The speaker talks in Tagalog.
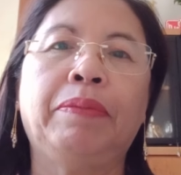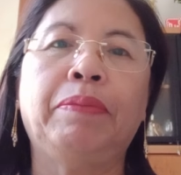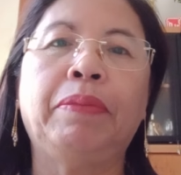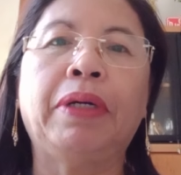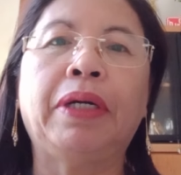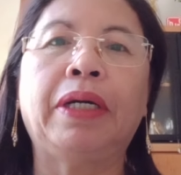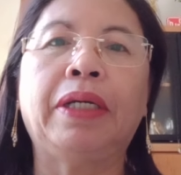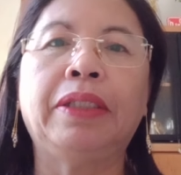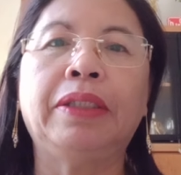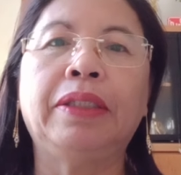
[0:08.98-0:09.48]

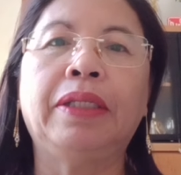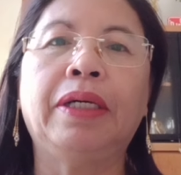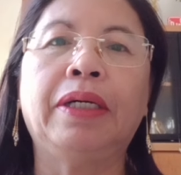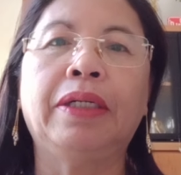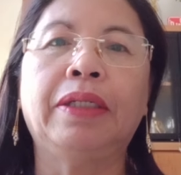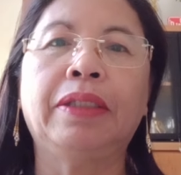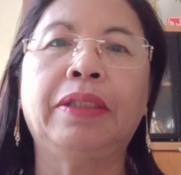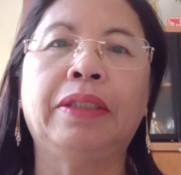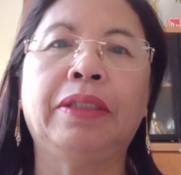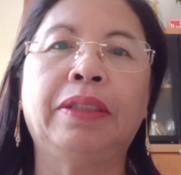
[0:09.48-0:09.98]

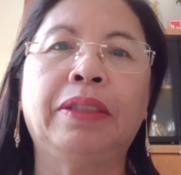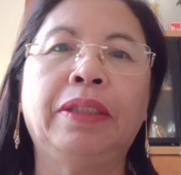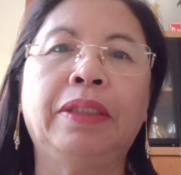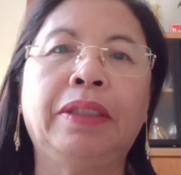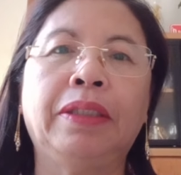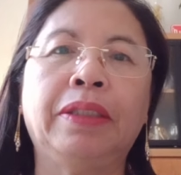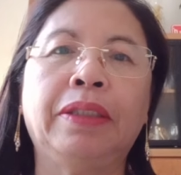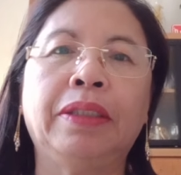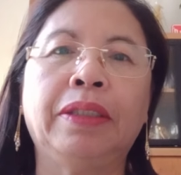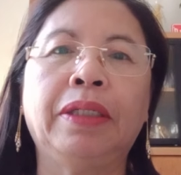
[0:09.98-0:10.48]
magandang
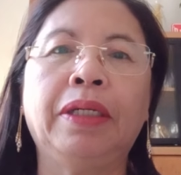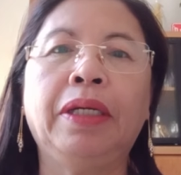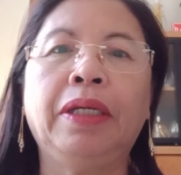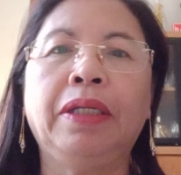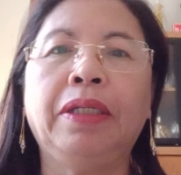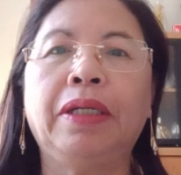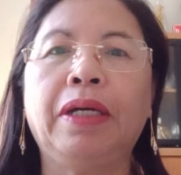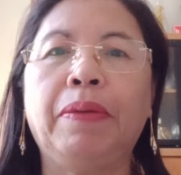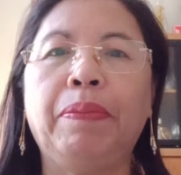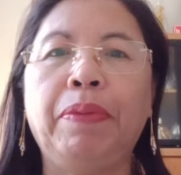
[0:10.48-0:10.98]

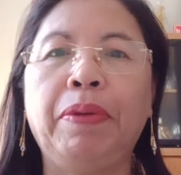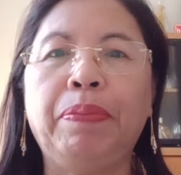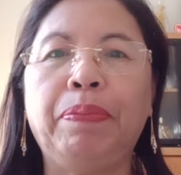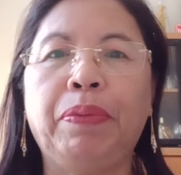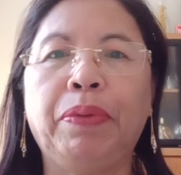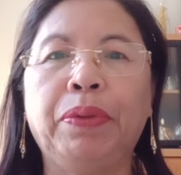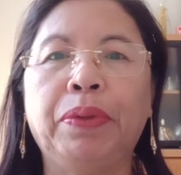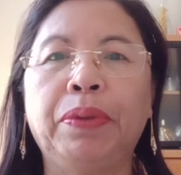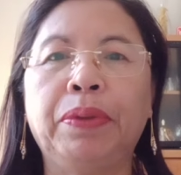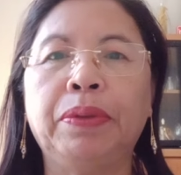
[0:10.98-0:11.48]
gabi
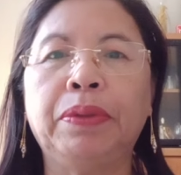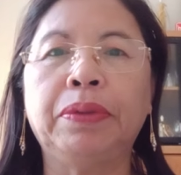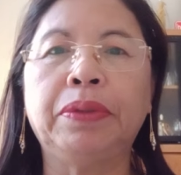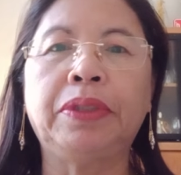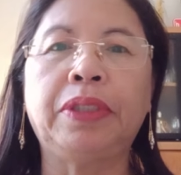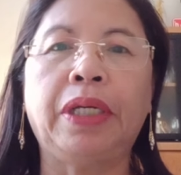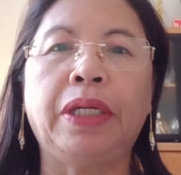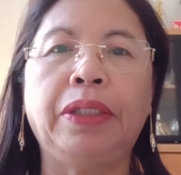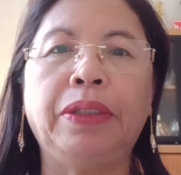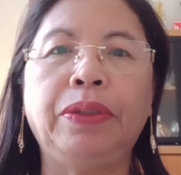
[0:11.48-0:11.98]
po
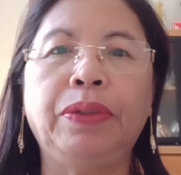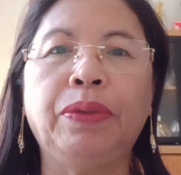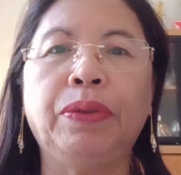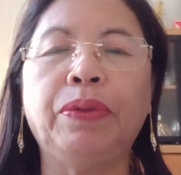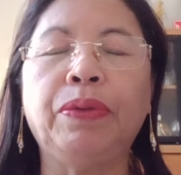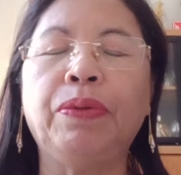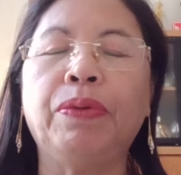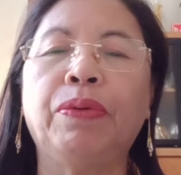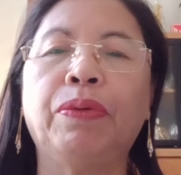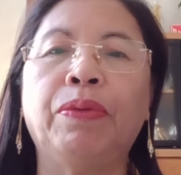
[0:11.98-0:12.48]
sa
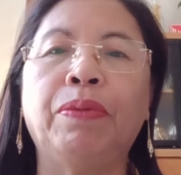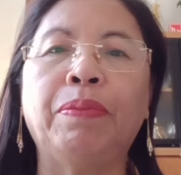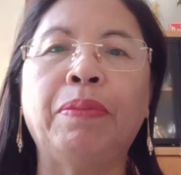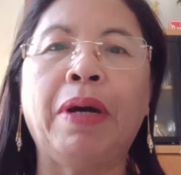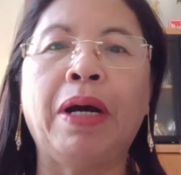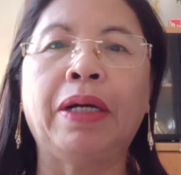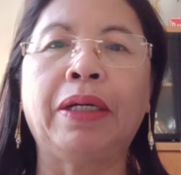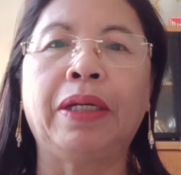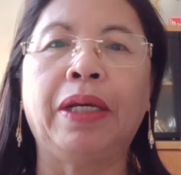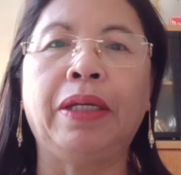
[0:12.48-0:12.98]
inyo kung
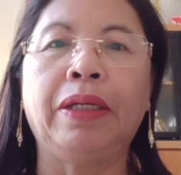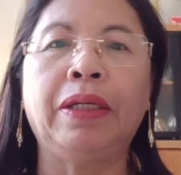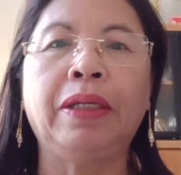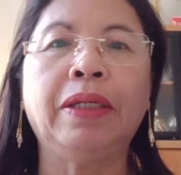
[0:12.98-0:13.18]
umaga